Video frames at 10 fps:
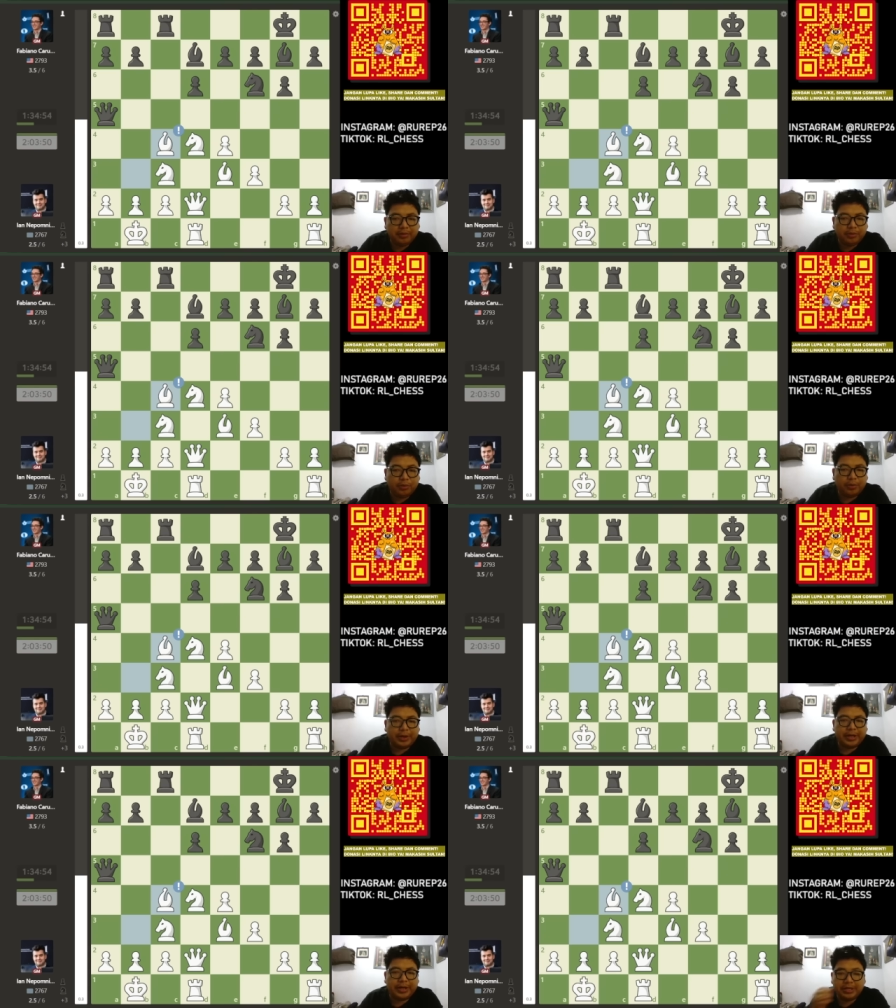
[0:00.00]
pukul
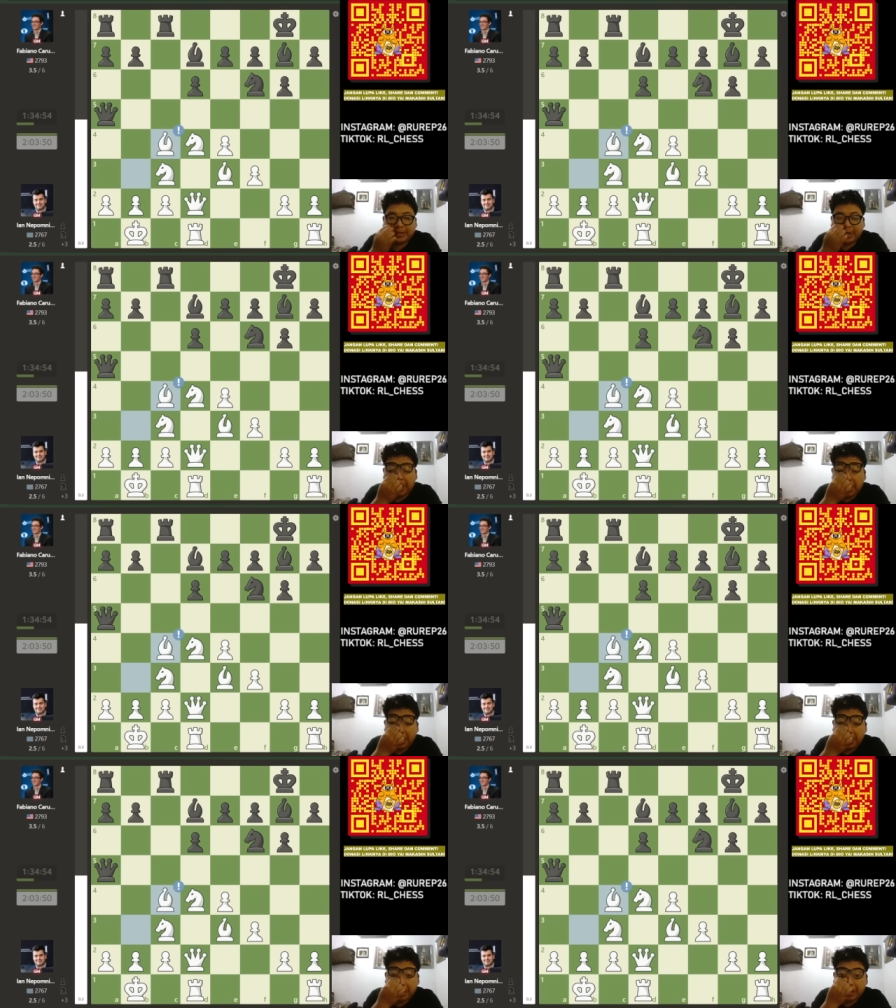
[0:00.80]
pakai gajah,
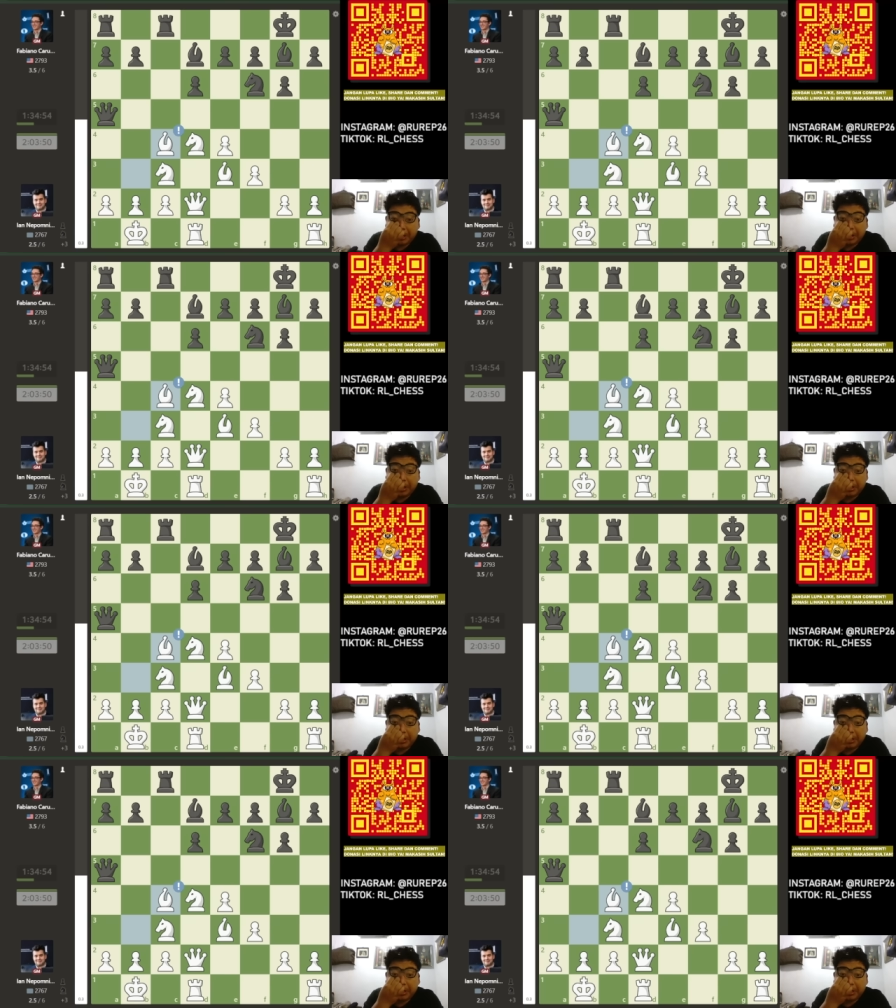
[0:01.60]
ya